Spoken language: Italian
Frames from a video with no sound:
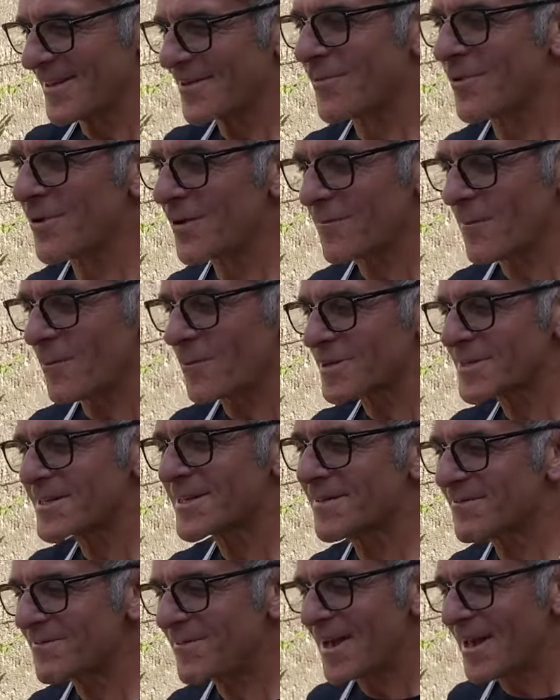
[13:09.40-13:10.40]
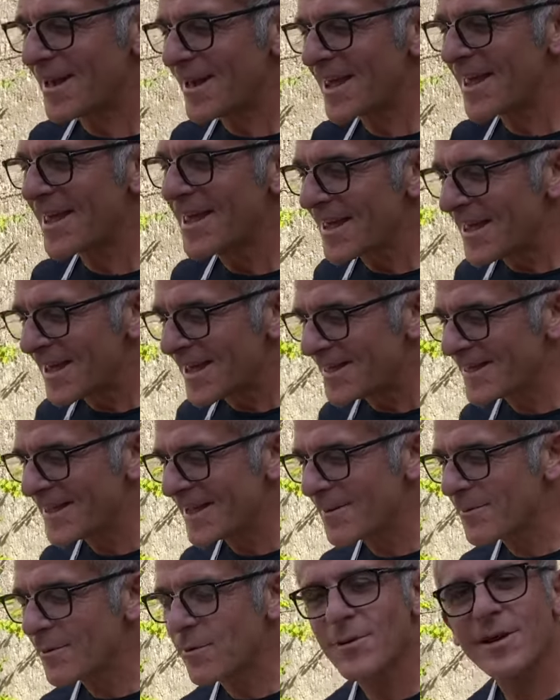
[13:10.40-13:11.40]
quello che vi può salvare
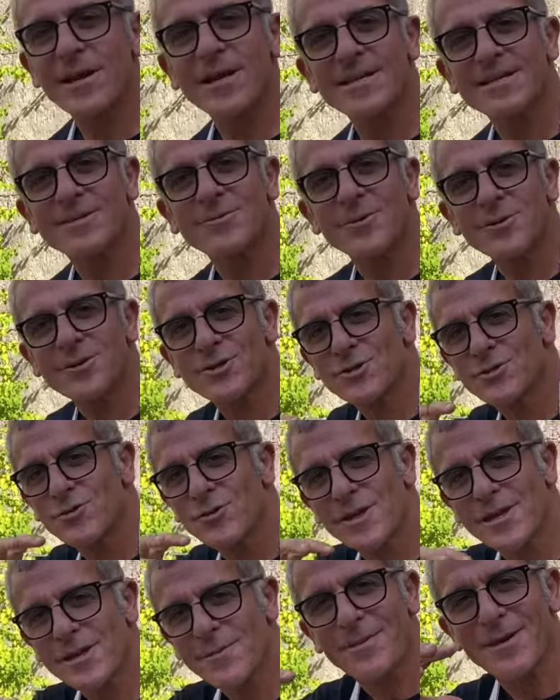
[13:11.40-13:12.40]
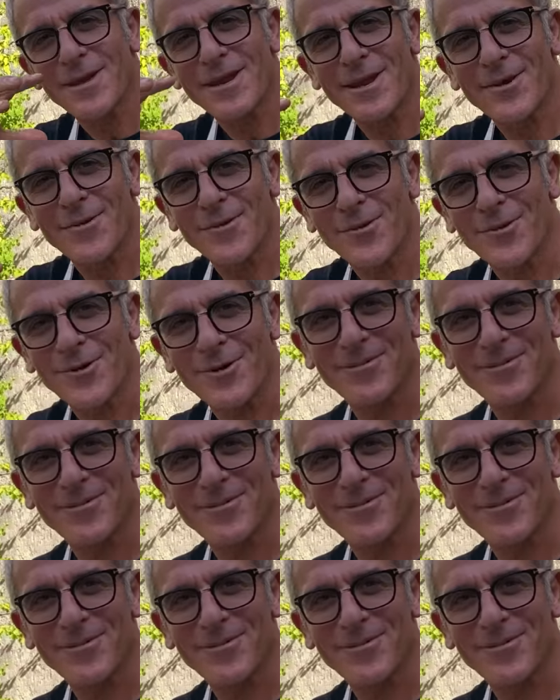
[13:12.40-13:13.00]
nelle proprie situazioni di pericolo